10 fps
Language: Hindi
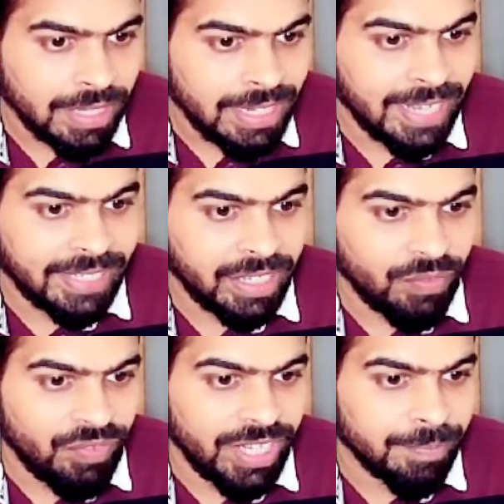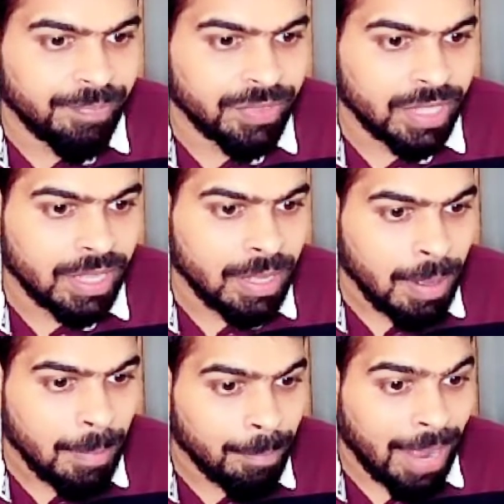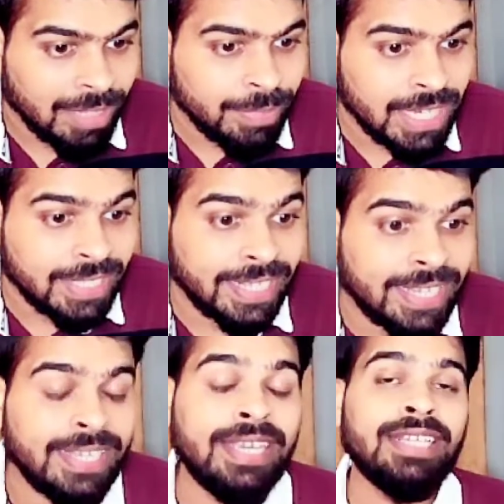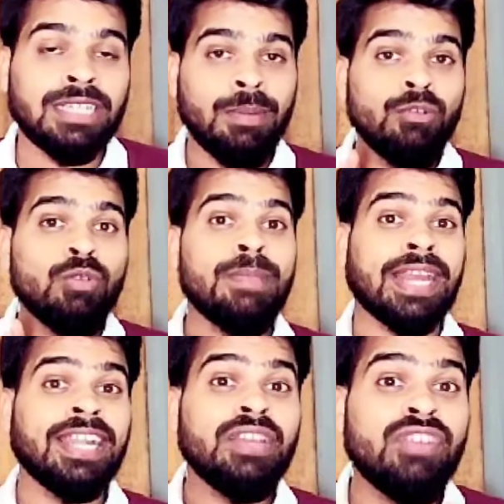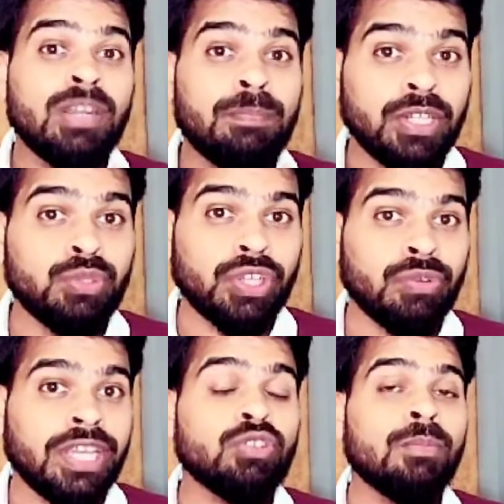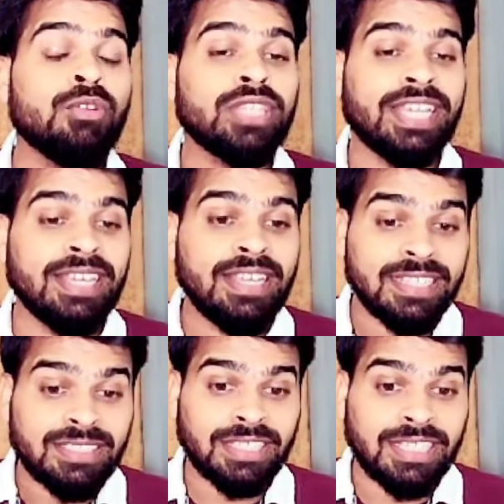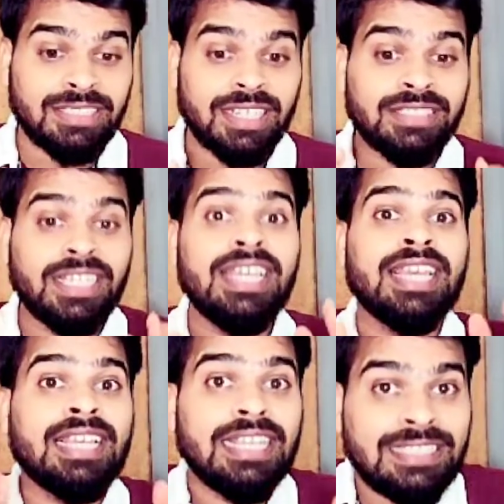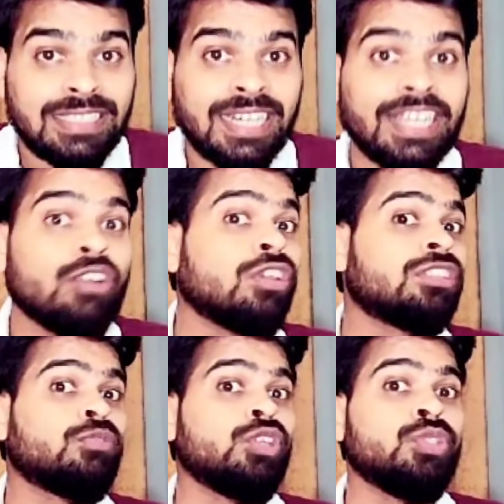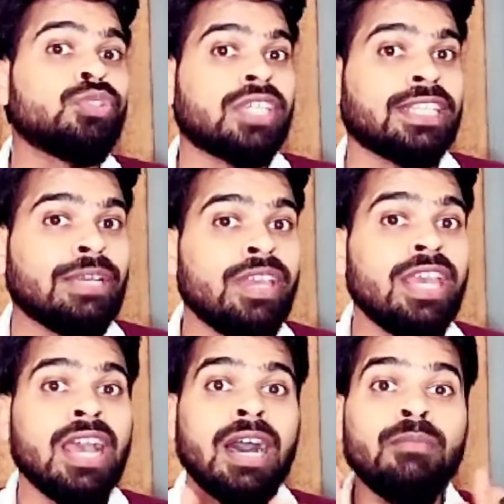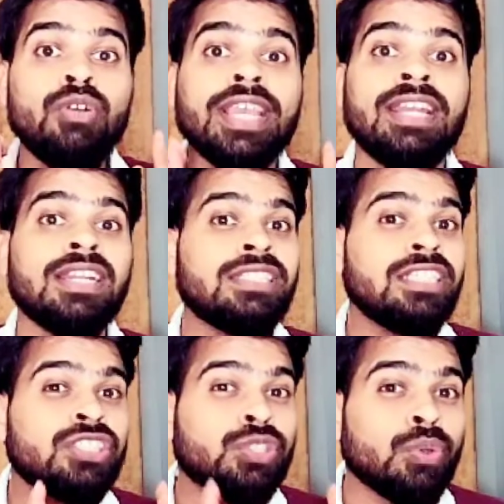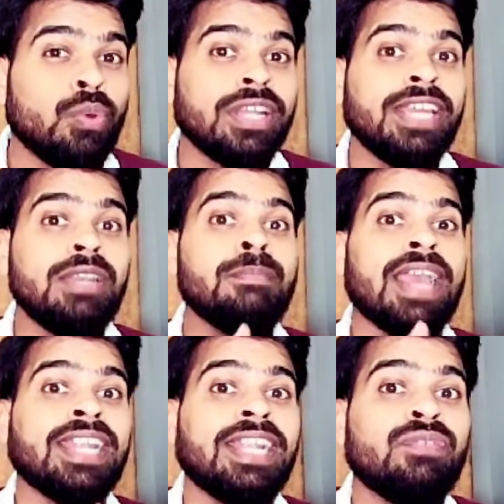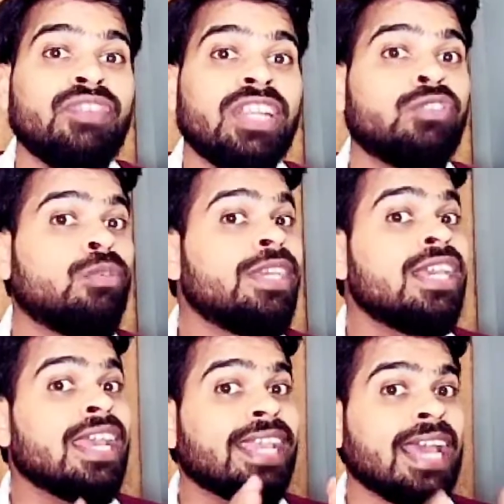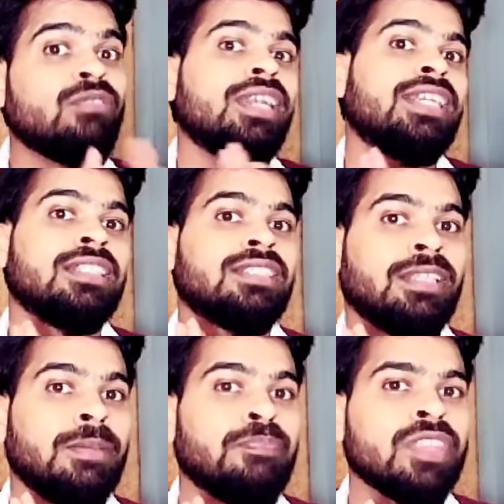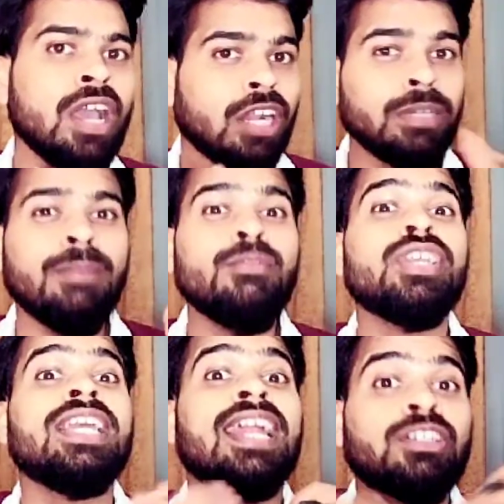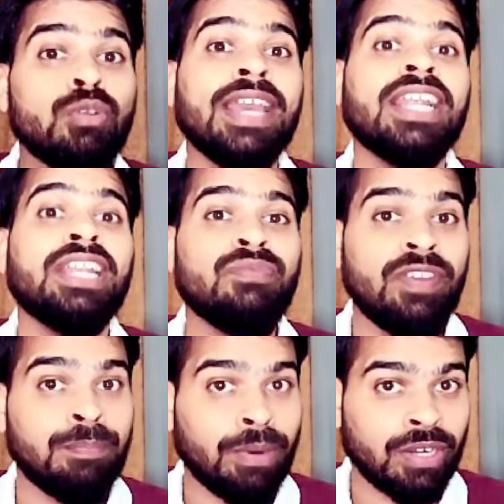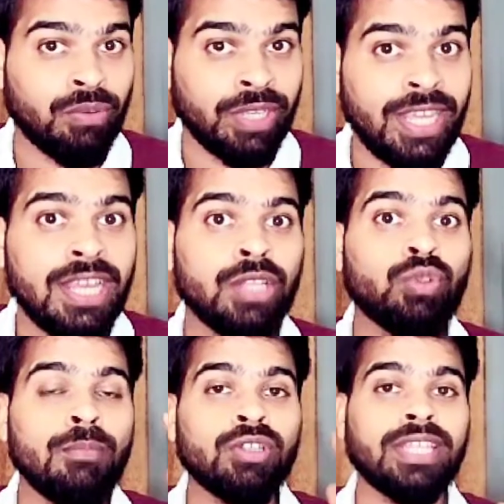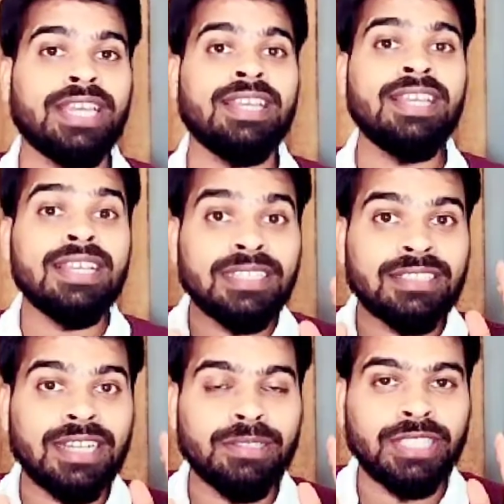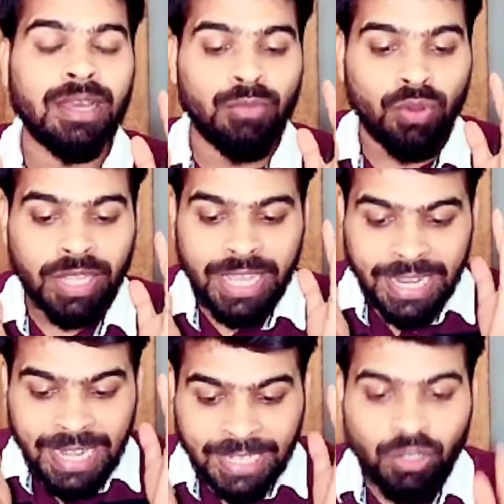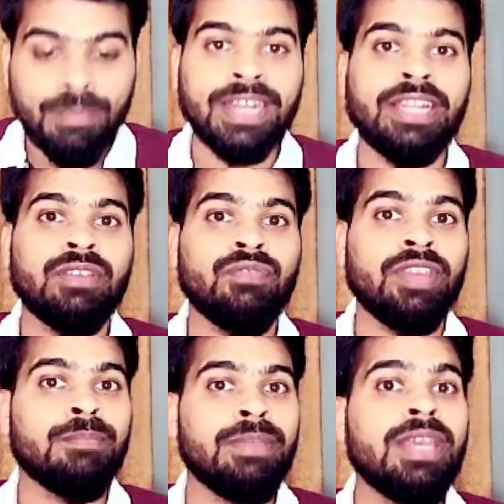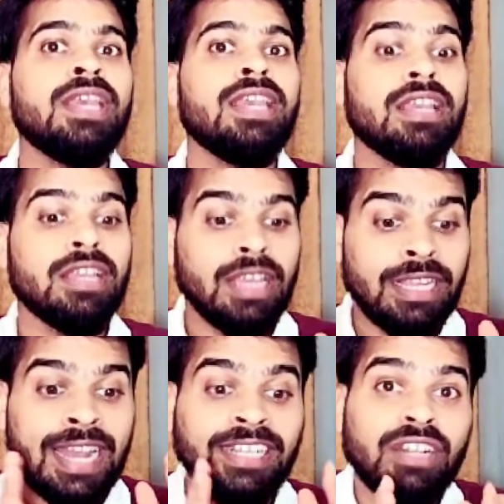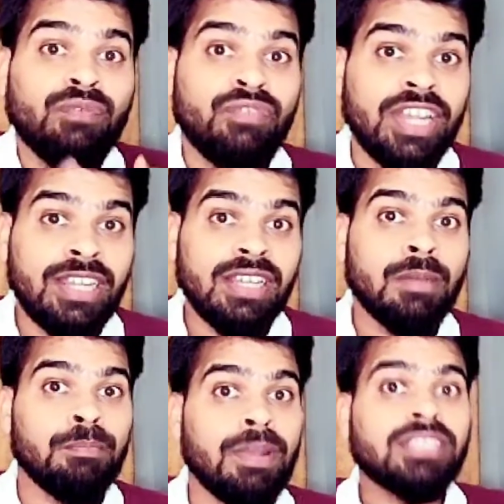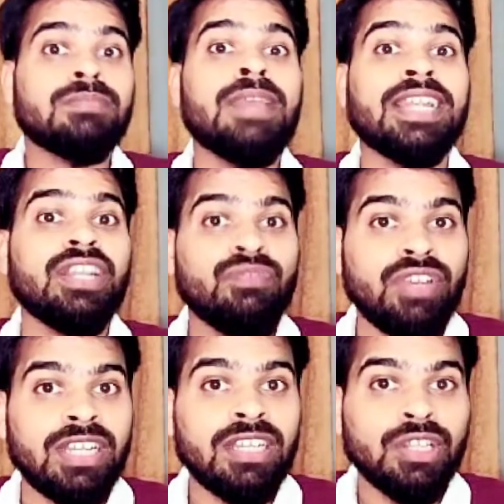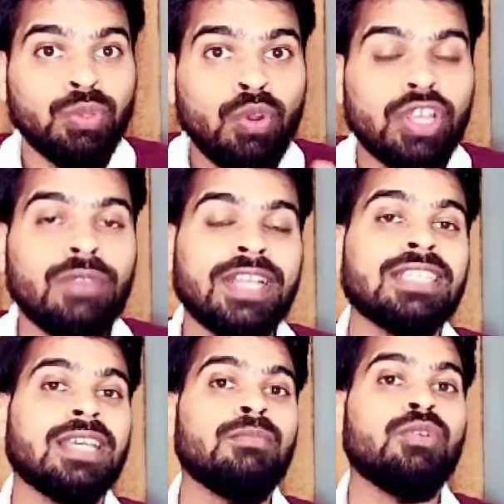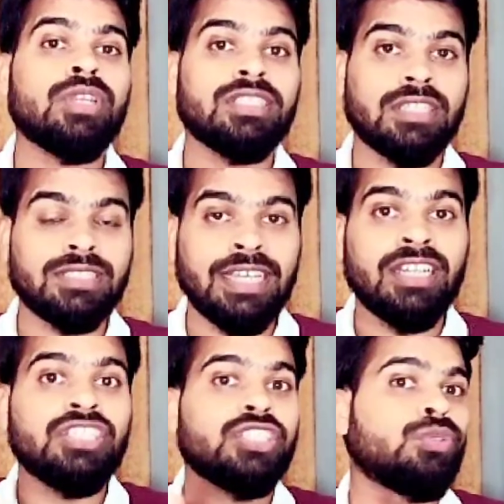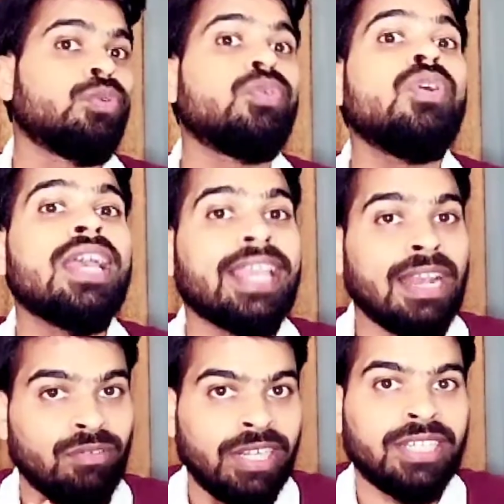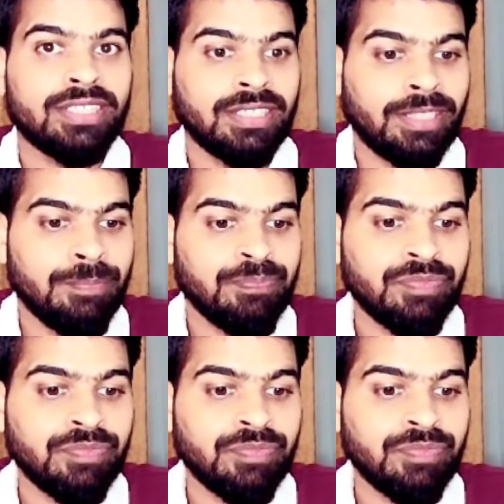इलेक्ट्रिक फील्ड बाद में जाके देखेंगे जब हम लोग मैग्नेटिक फील्ड पढ़ चुके होंगे तो हम लोग देखेंगे किस किस तरह से इसी तरह के कॉन्सेप्ट को यूज करते हुए हम लोग एनर्जी स्टोर्ड इन मैग्नेटिक फील्ड को भी कैलकुलेट कर सकते हैं और जब हम लोग इलेक्ट्रोमैग्नेटिक वेव पढ़ रहे होंगे तो हम लोग देखेंगे कि किस तरह से हम लोग इलेक्ट्रोमैग्नेटिक वेव में इलेक्ट्रिक फील्ड प्लस मैग्नेटिक फील्ड दोनों की वजह से हम लोग किस तरह से एनर्जी स्टोर को कैलकुलेट कर सकते हैं